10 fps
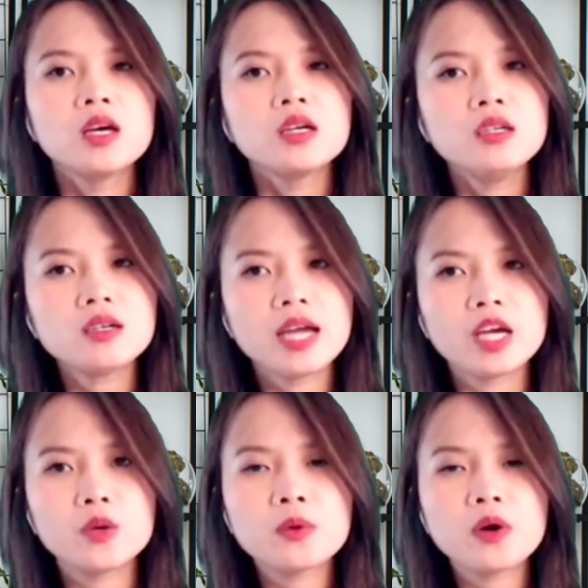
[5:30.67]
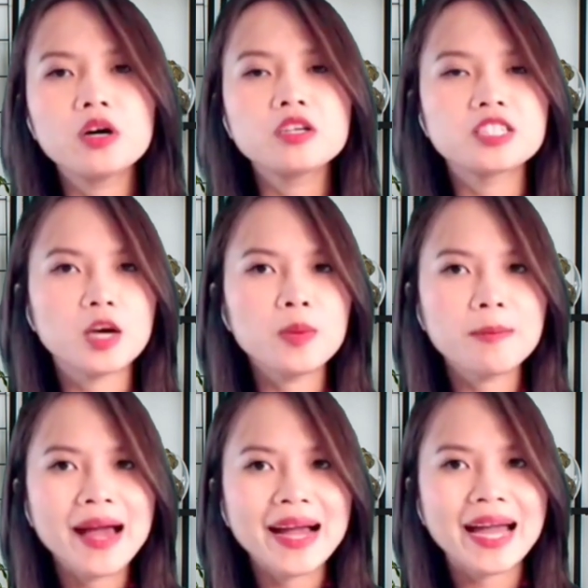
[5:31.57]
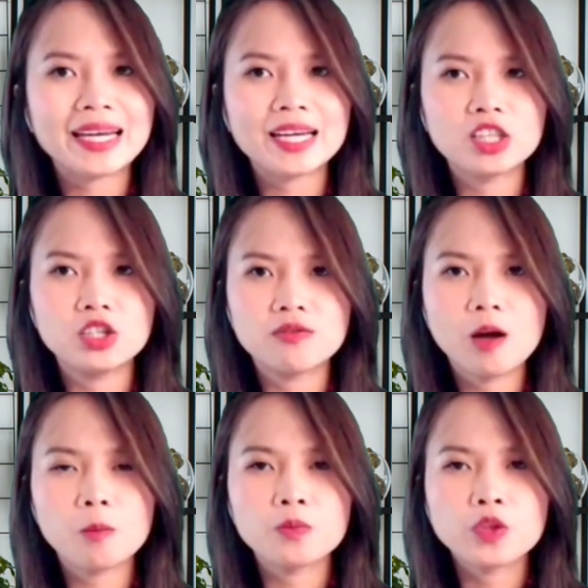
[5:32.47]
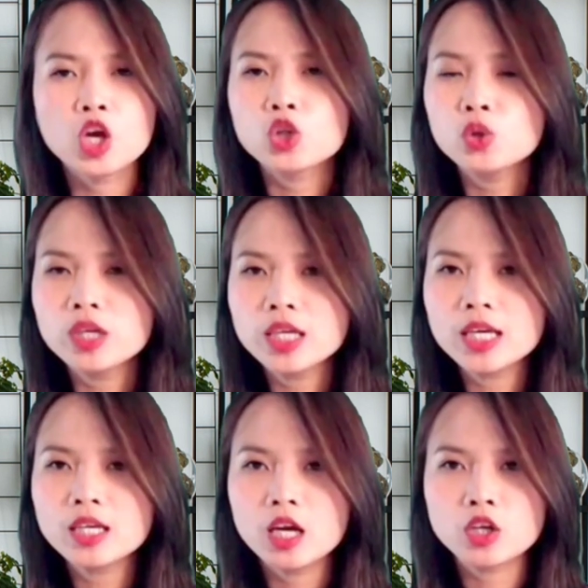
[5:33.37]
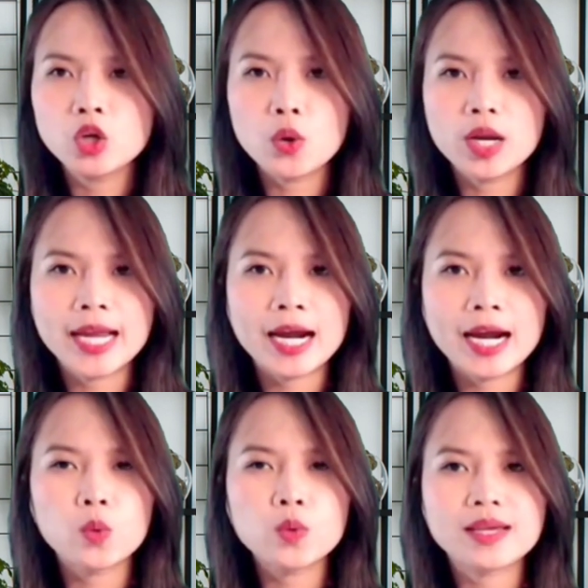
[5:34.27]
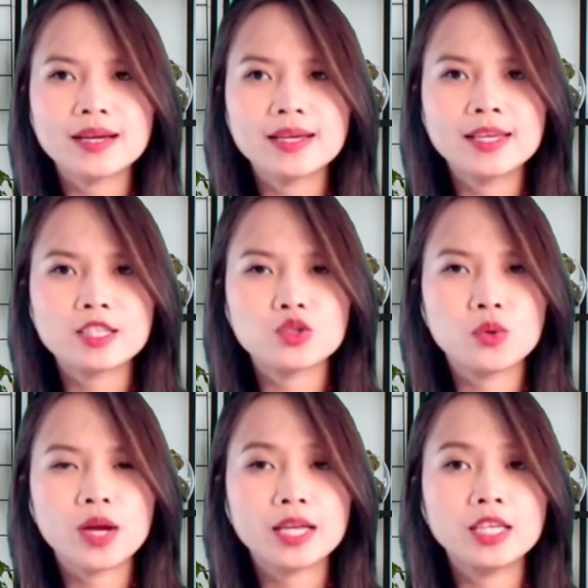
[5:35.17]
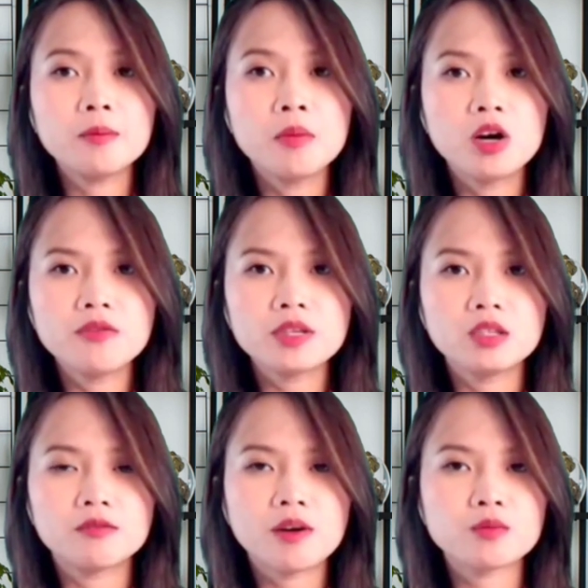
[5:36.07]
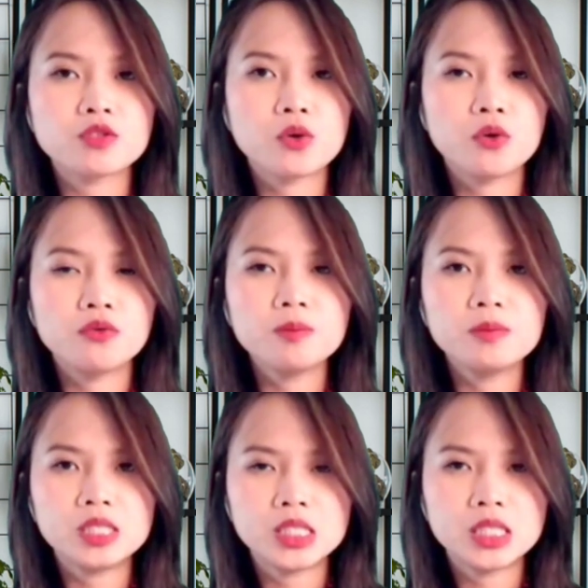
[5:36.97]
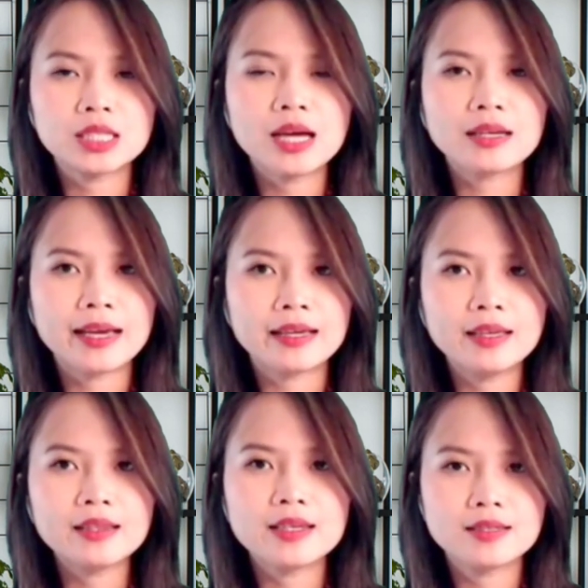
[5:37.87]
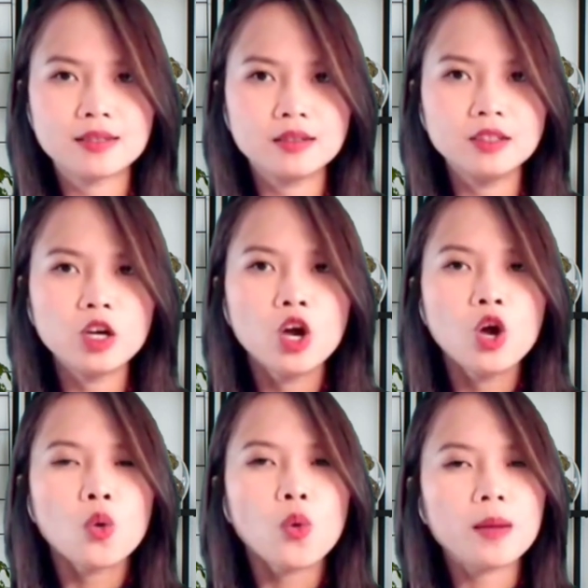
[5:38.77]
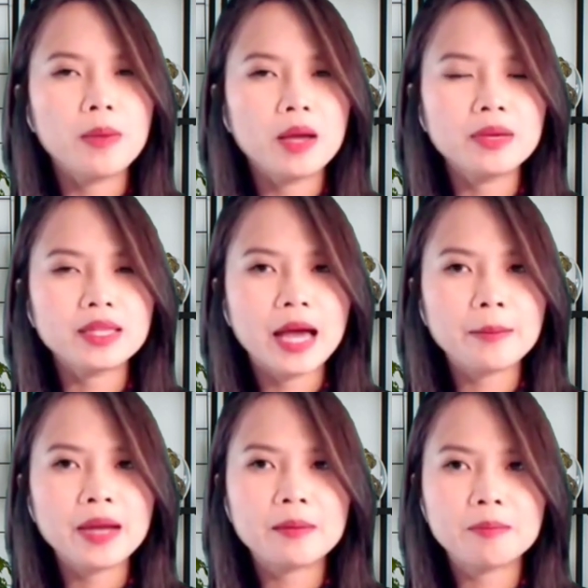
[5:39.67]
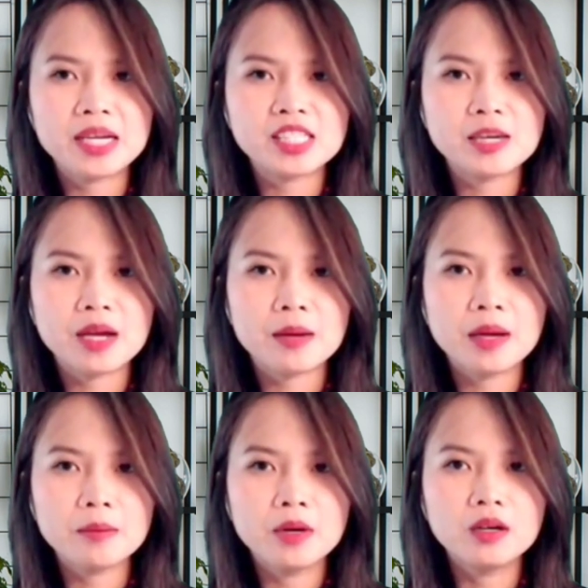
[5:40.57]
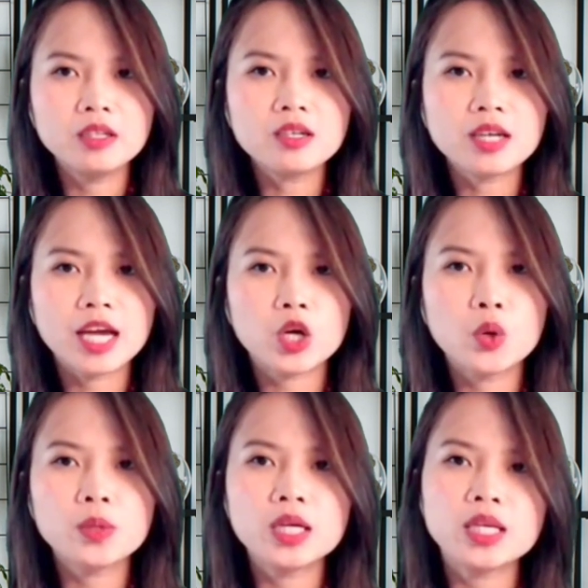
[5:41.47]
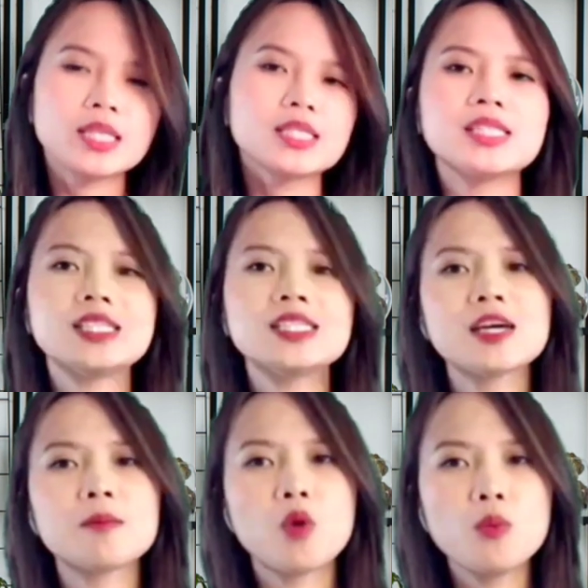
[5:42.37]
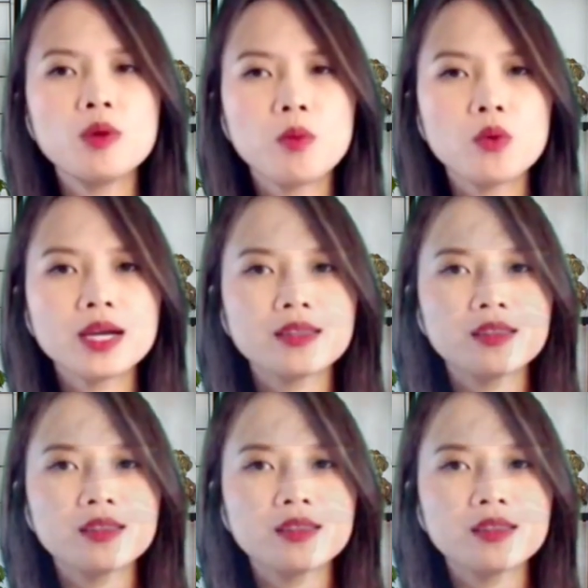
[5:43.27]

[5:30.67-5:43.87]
Nước này cũng có hơn 63.000 ca tử vong. Tuy nhiên, Ấn Độ lại đang là quốc gia ghi nhận số ca nhiễm mới và tử vong do COVID-19 tăng nhanh nhất thế giới. Ngoài 78.700 ca bệnh mới, nước này cũng ghi nhận 944 ca